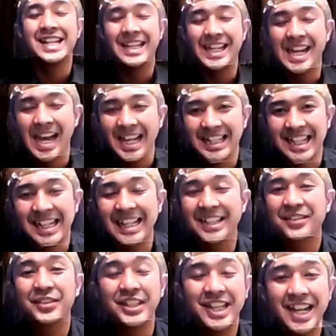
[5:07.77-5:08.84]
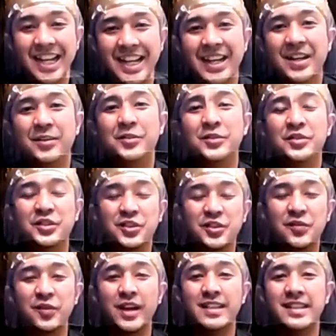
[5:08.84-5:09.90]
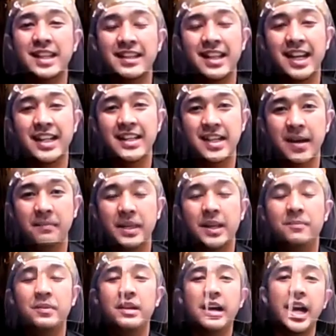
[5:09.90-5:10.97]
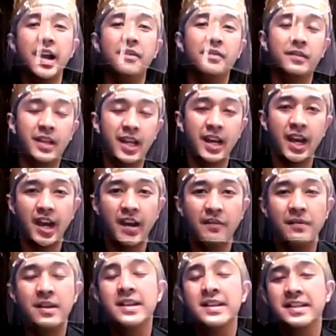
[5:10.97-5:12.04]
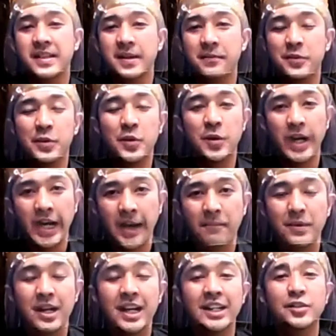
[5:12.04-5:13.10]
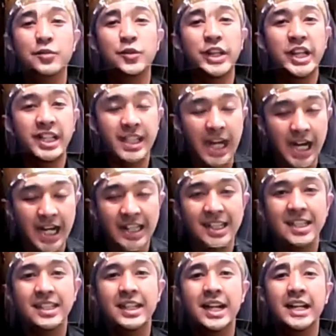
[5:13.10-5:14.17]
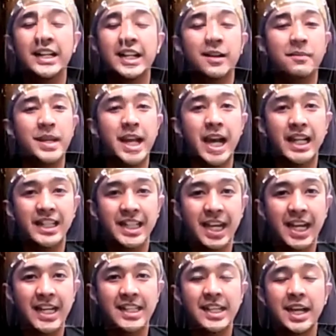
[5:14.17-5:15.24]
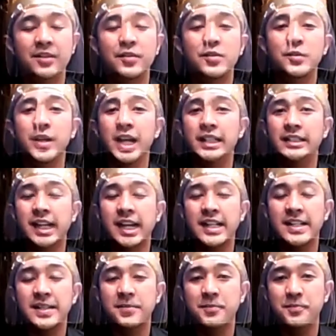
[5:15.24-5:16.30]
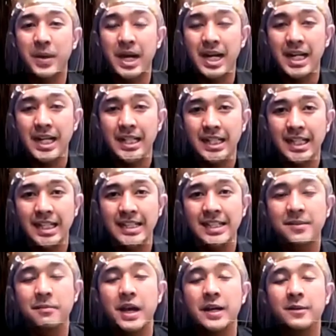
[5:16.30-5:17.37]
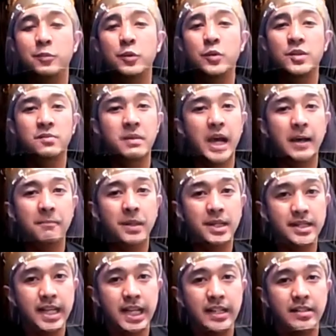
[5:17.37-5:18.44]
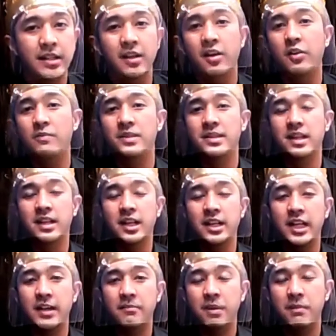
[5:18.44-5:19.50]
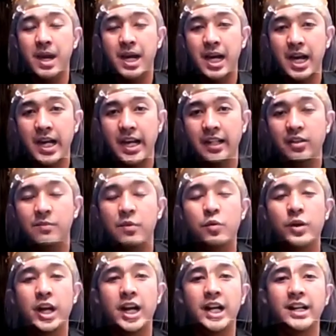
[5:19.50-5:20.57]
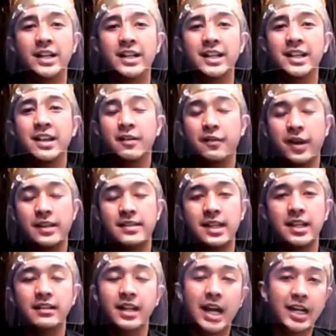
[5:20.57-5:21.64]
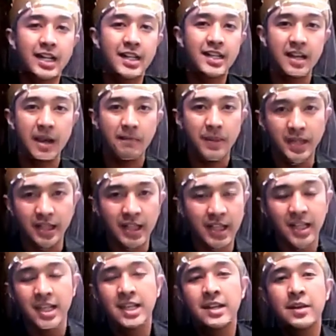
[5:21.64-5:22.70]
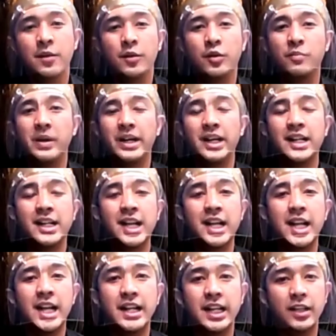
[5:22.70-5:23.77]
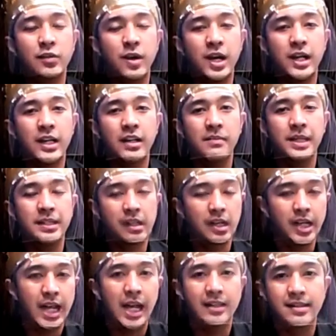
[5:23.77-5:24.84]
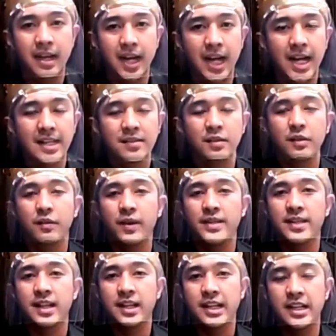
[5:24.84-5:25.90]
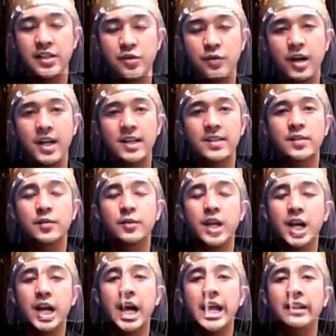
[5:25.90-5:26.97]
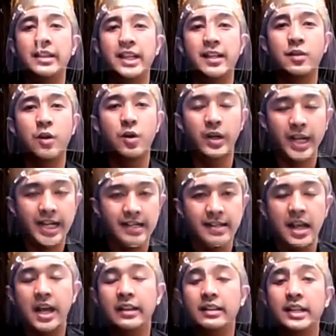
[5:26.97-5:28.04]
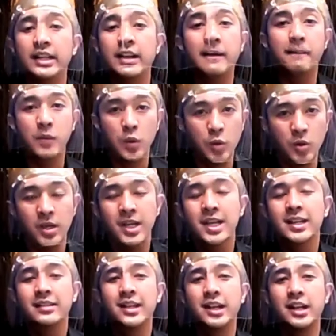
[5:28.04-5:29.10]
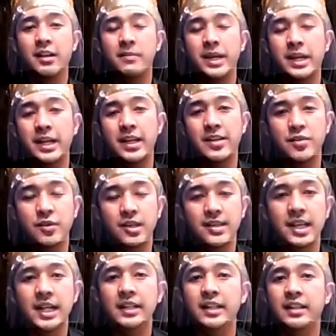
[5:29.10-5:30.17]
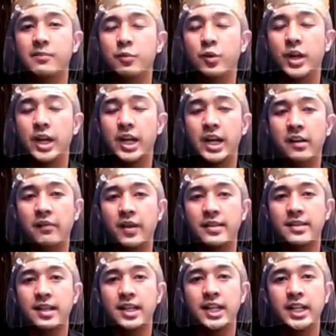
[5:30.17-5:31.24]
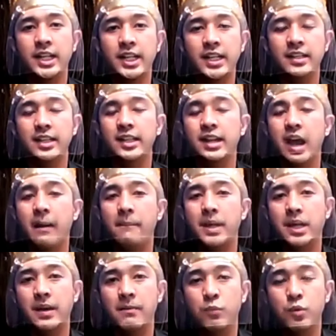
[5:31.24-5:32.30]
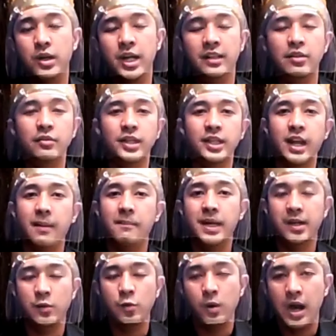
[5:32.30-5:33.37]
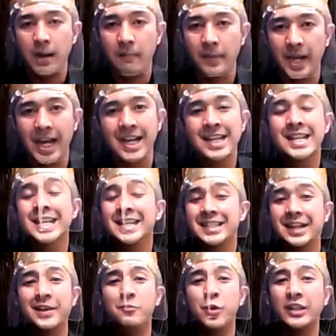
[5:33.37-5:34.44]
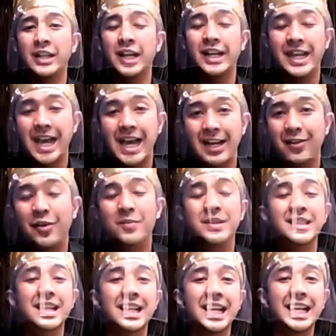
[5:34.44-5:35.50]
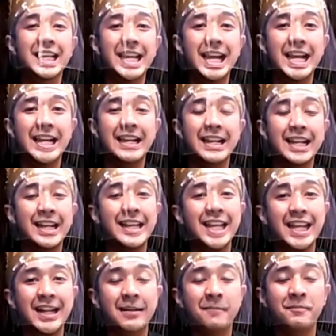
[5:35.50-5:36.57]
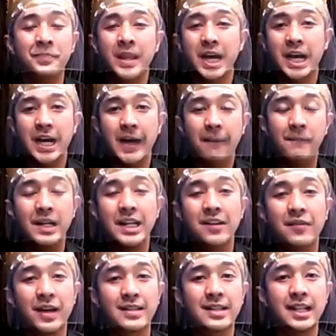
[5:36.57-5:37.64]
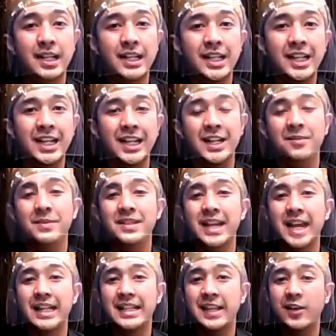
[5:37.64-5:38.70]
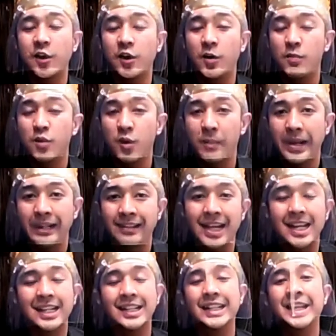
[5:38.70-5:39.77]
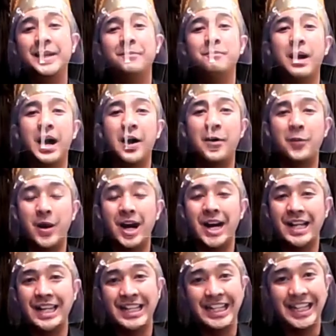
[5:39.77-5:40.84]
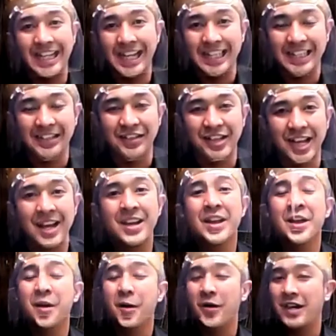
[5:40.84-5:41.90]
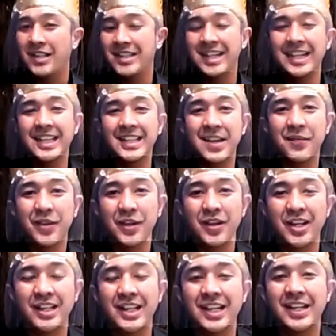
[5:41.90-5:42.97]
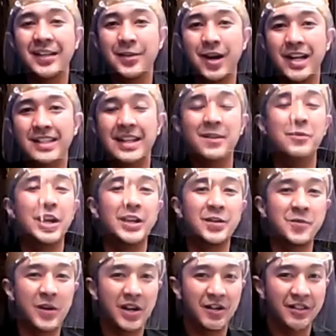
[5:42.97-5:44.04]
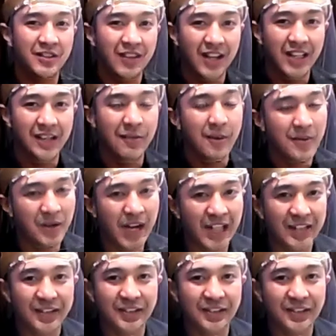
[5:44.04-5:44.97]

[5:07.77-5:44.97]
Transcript: Iya, jadi itu dia ya untuk facial dari Sharp tipe FGF 10M dengan keunikan dan kelebihannya yaitu sudah transparan 99%. Jadi kalau misal kalian memakai atau menggunakan facial dari Sharp ini untuk pandangan kalian itu akan lebih terlihat jelas. Untuk facial ini juga sudah anti gores, anti debu, dan yang lebih kerennya juga saat kita menggunakan facial ini tidak berembun atau tidak beruap ya. Jadi buat kalian, kalau misal kalian ingin uh, beli facial ini, kalian bisa isi kolom komentar di bawah ini ya tentunya. Oke, sekian aja videonya dari gua. Assalamualaikum warahmatullahi wabarakatuh.